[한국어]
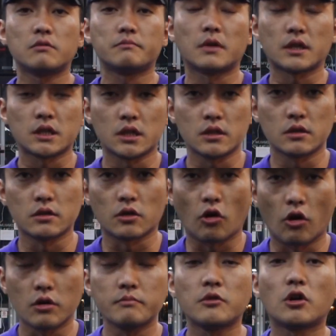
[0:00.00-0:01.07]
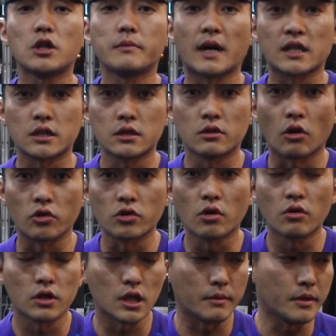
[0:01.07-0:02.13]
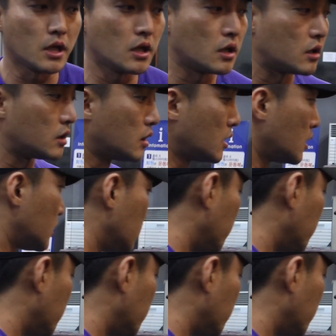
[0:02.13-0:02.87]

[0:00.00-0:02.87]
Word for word: 걸음걸이 방식은 어떤 거냐면